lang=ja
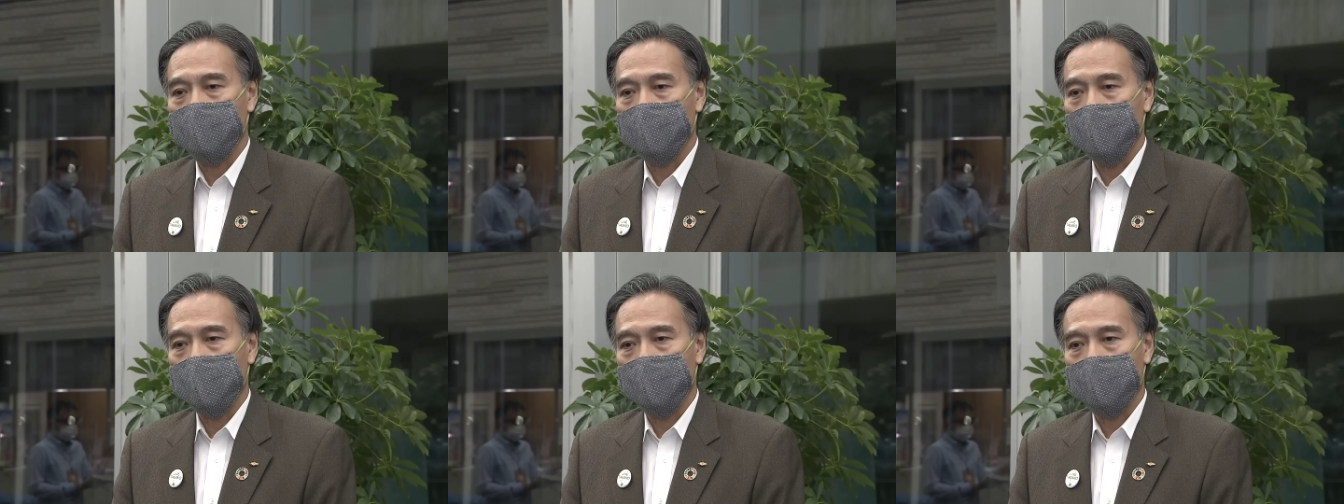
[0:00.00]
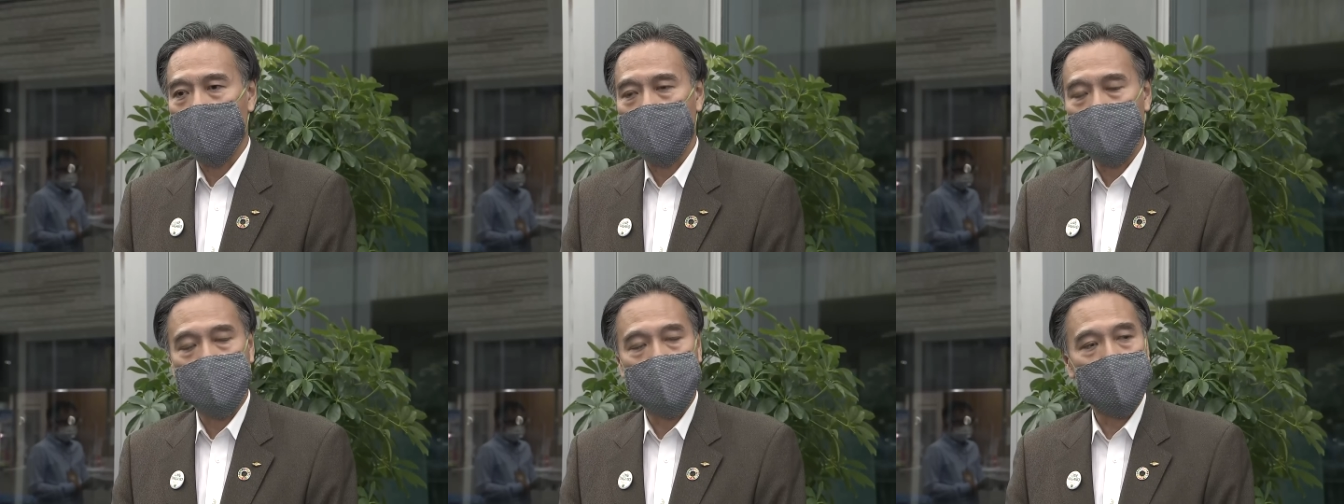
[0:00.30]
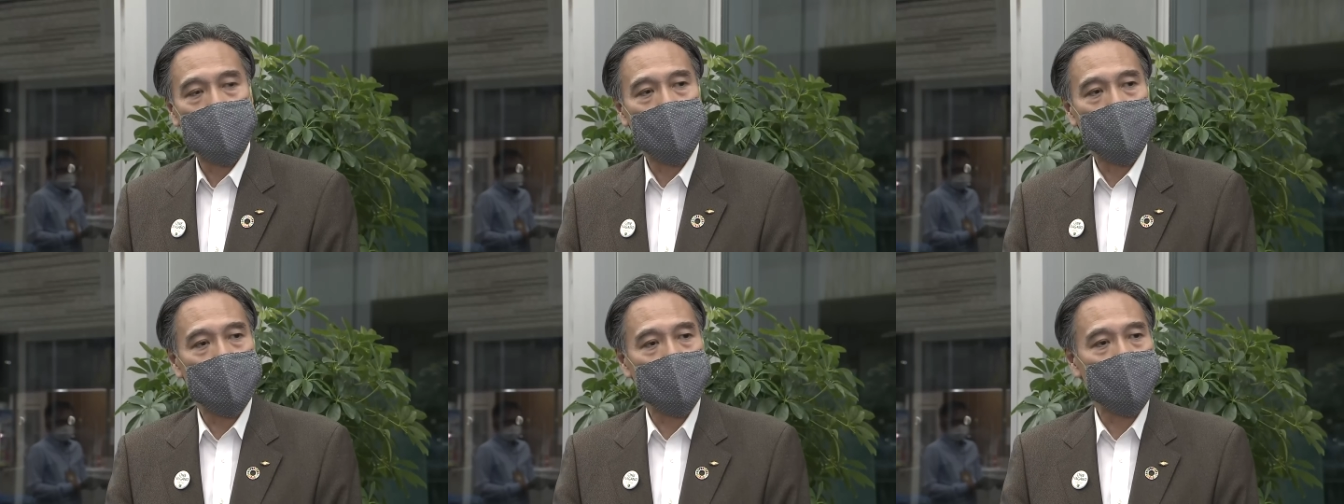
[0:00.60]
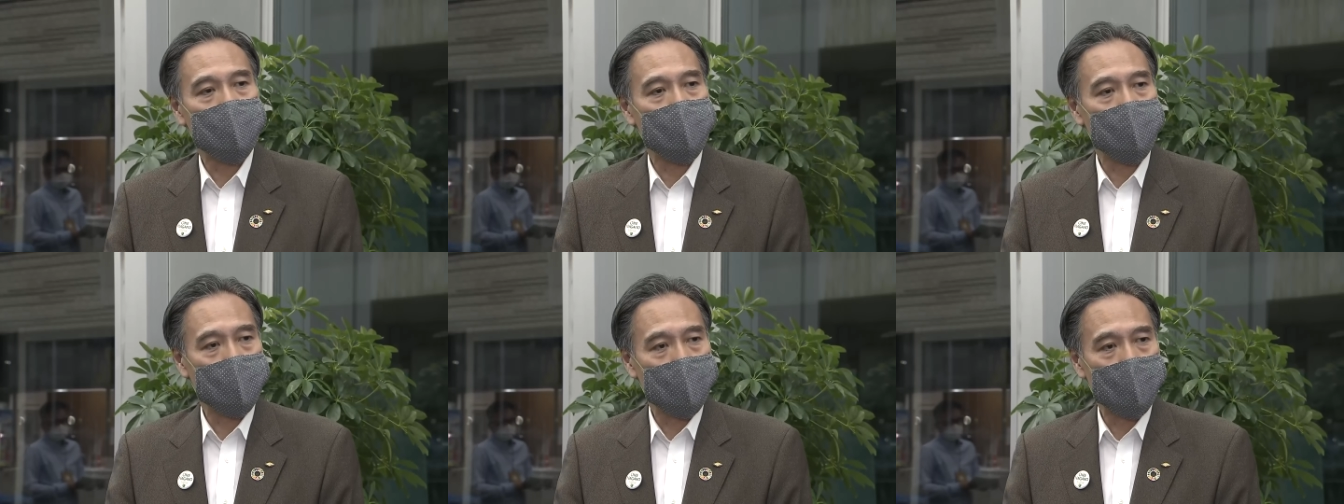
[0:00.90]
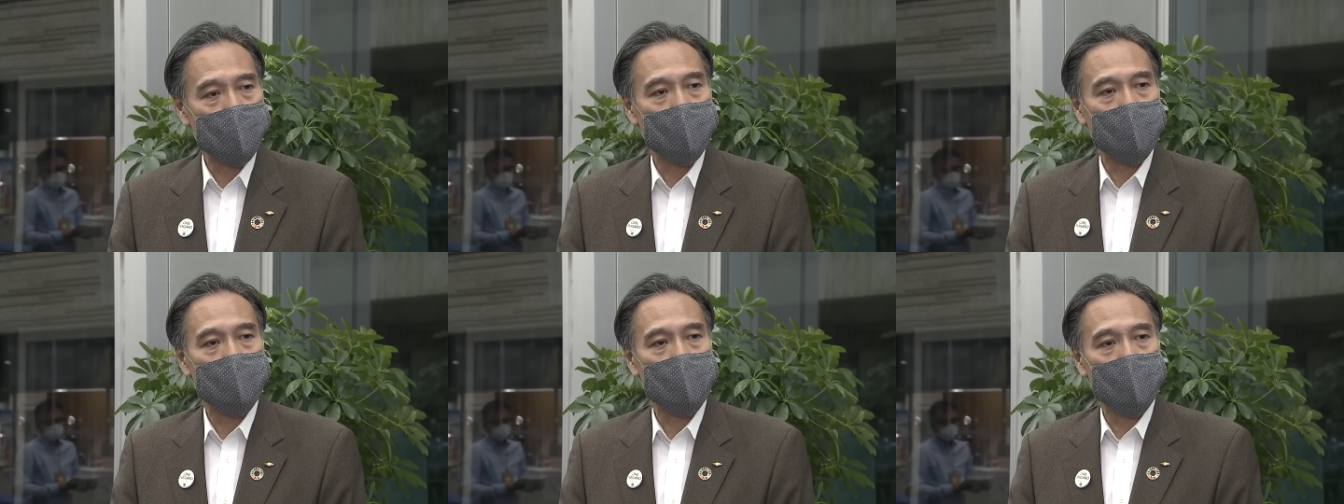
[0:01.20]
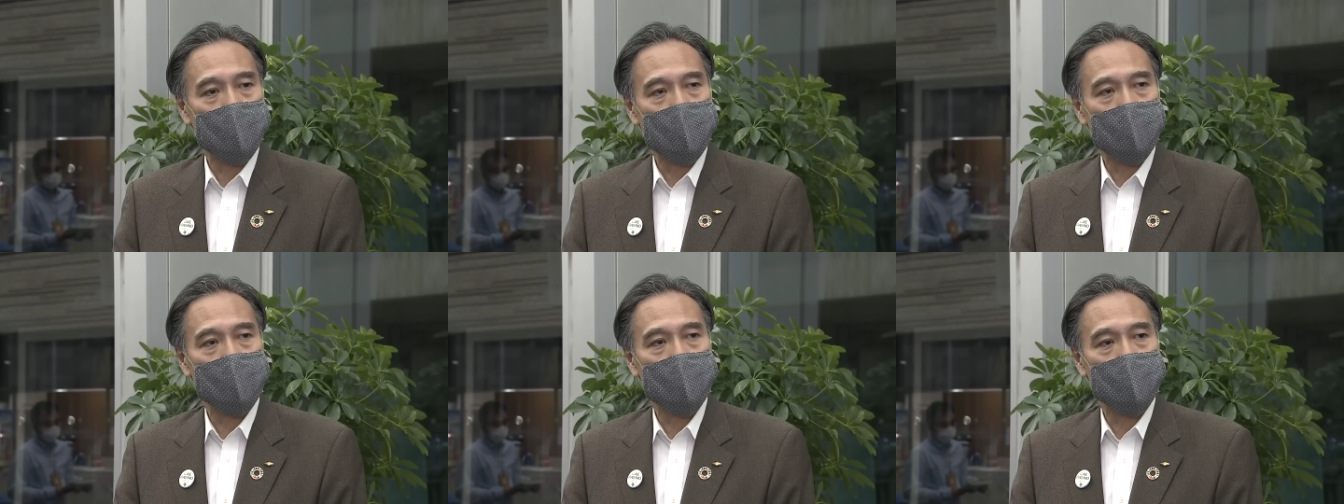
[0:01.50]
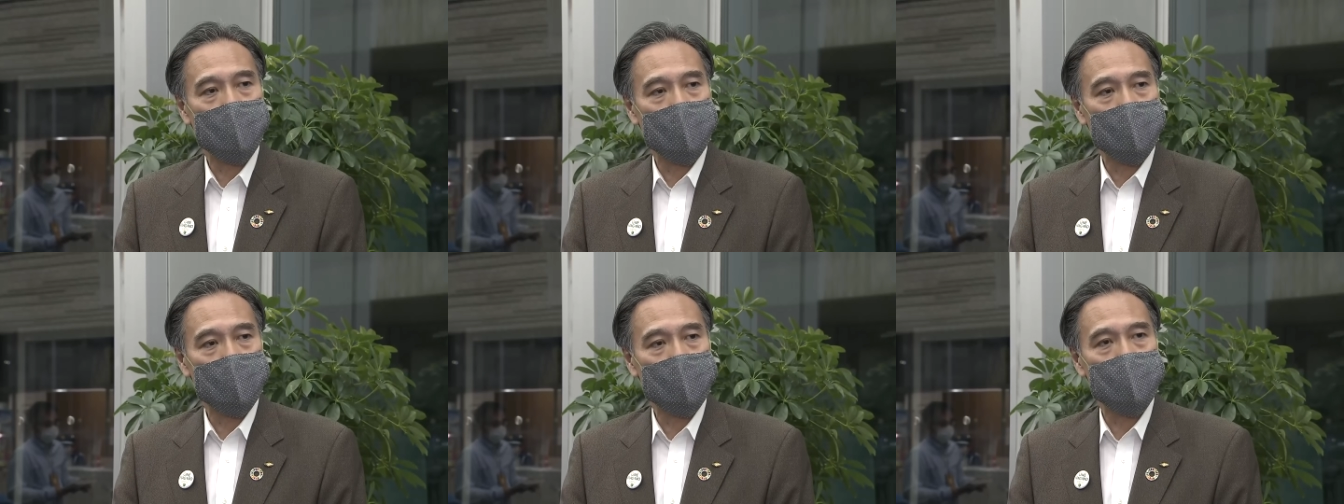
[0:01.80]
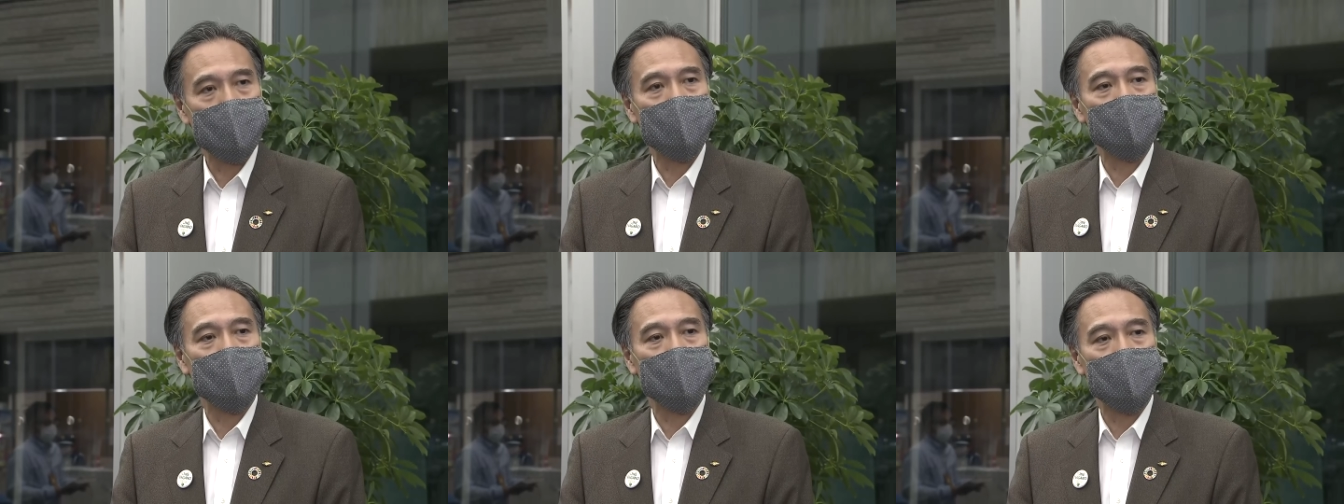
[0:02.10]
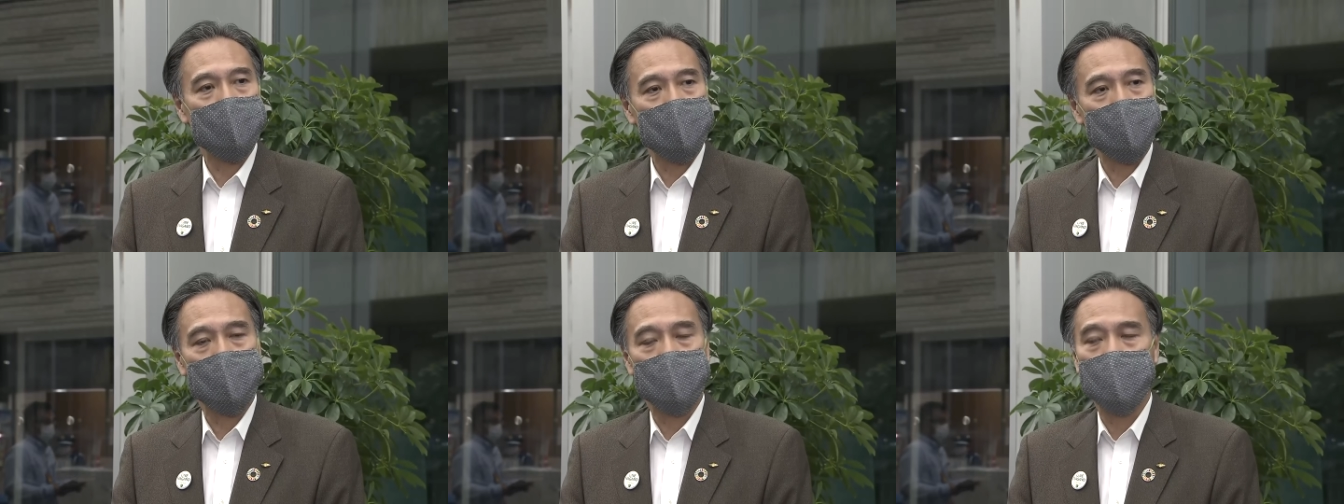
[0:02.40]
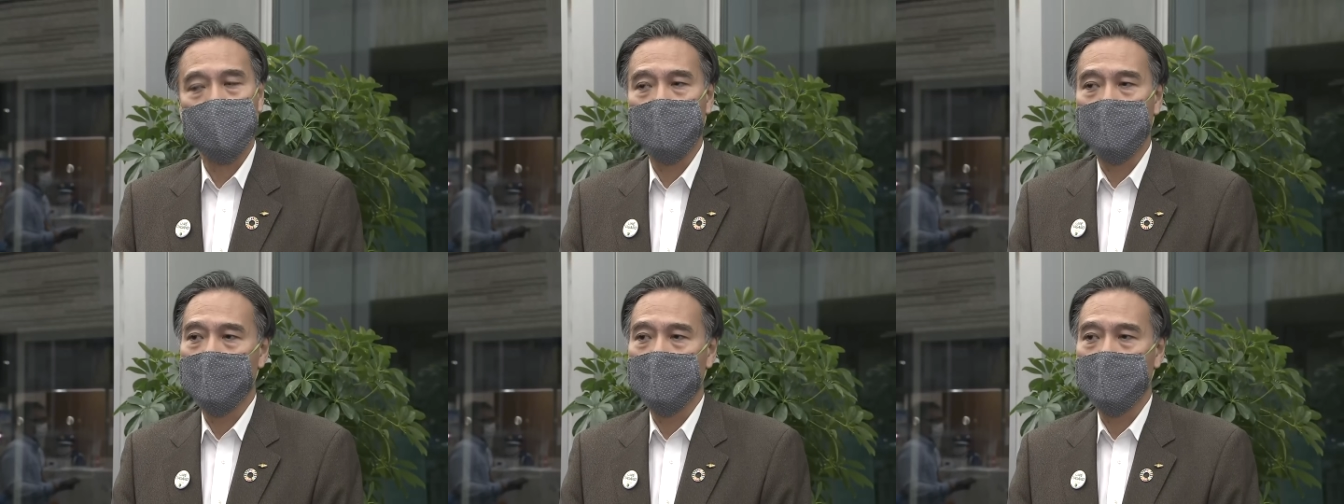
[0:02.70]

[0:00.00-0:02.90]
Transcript: まあ、発生が続いているものの、